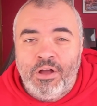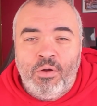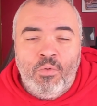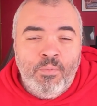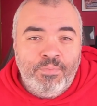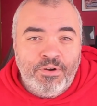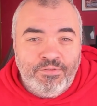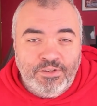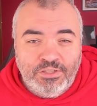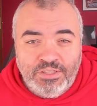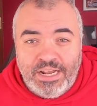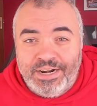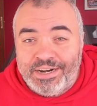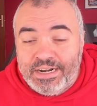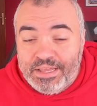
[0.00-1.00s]
como un
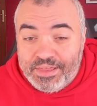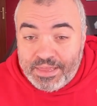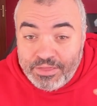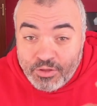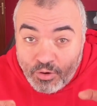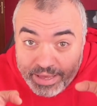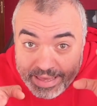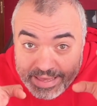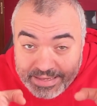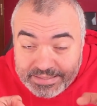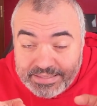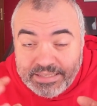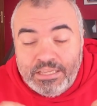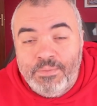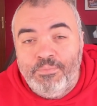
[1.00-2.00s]
profesional realizando
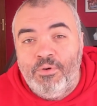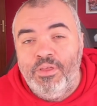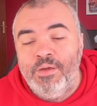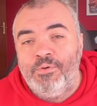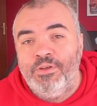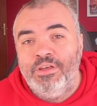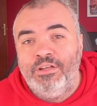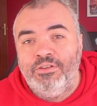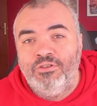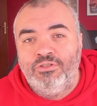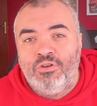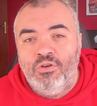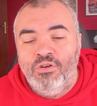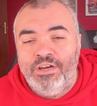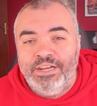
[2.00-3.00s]
ese tipo de
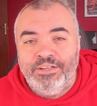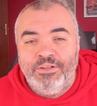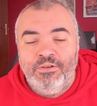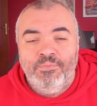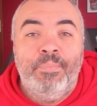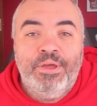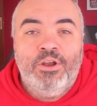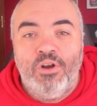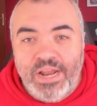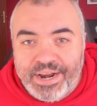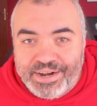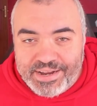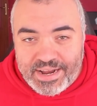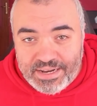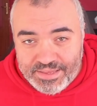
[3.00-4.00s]
proyectos concreto, pero
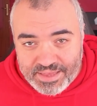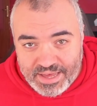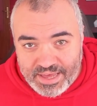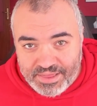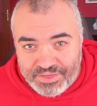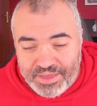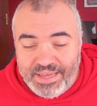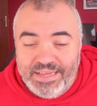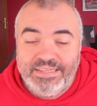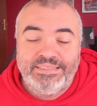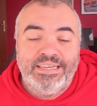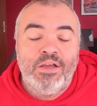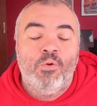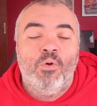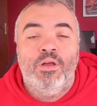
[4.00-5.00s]
la realidad
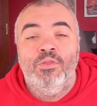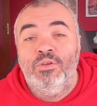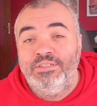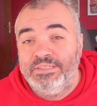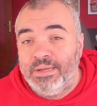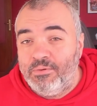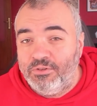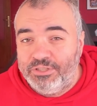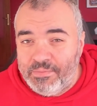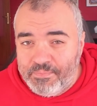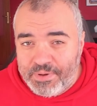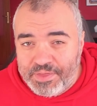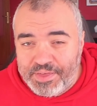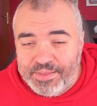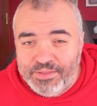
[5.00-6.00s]
es que cuando estamos
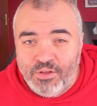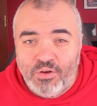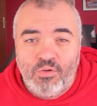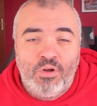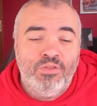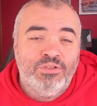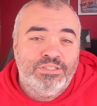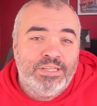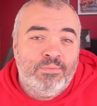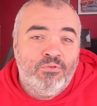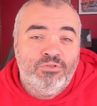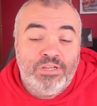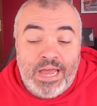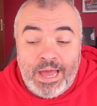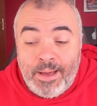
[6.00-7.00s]
empezando, cuando
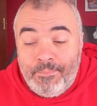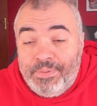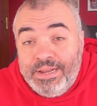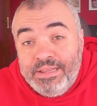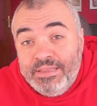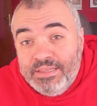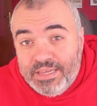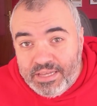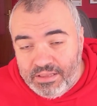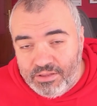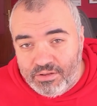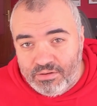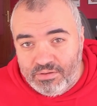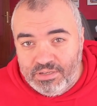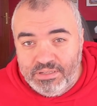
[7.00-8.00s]
estamos
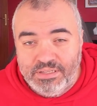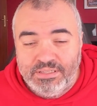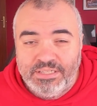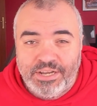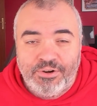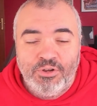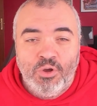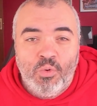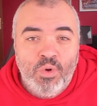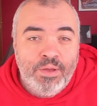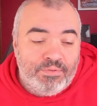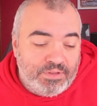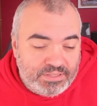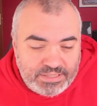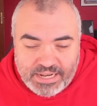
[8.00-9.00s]
aprendiendo el desarrollo
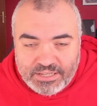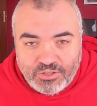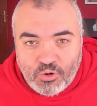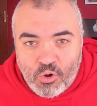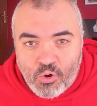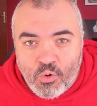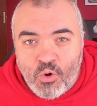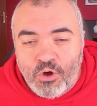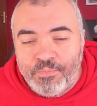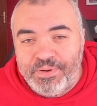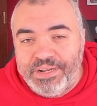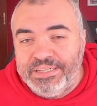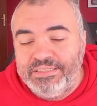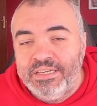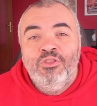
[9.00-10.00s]
web, en este caso con
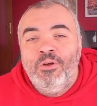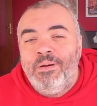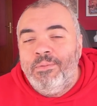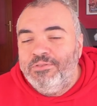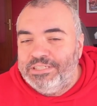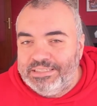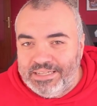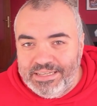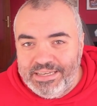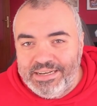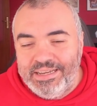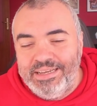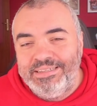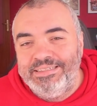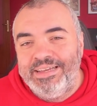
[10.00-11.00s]
WordPress, no vamos a
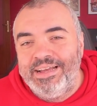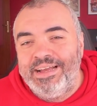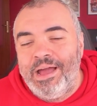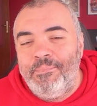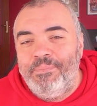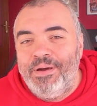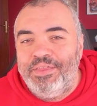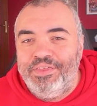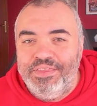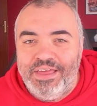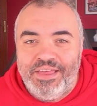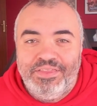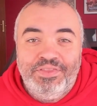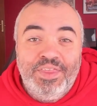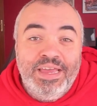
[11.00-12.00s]
tener esa
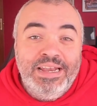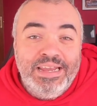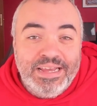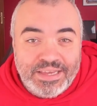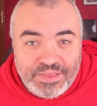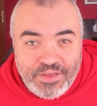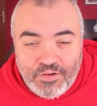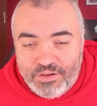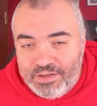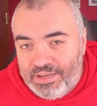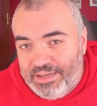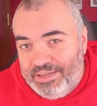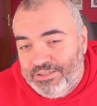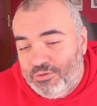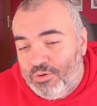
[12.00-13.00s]
capacidad de elección
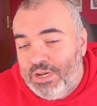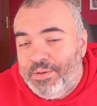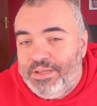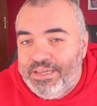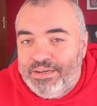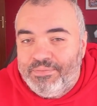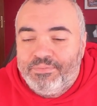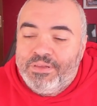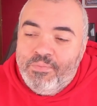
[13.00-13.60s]
que suele venir